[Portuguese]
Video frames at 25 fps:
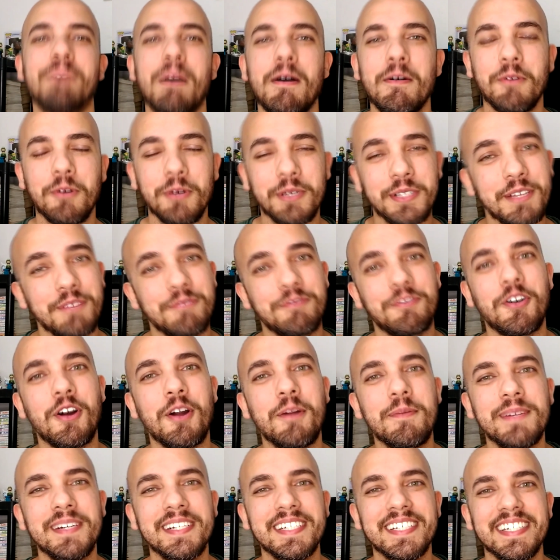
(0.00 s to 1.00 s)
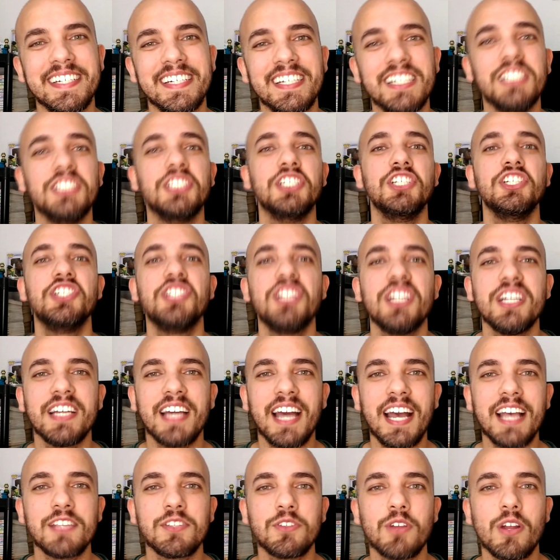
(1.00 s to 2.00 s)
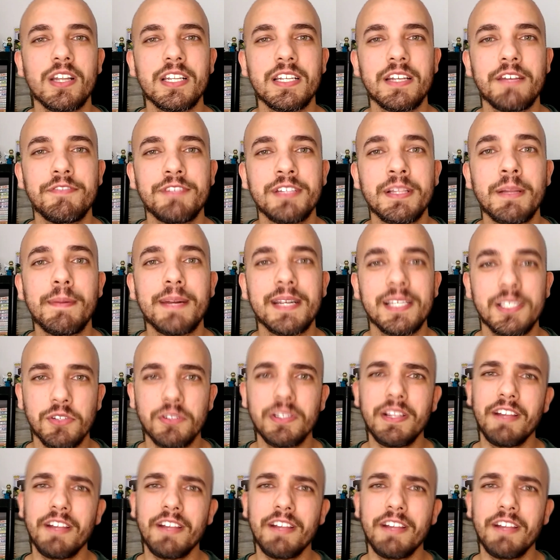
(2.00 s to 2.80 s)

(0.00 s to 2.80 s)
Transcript: uma outra forma de enxergar a história da Jafina Brasil,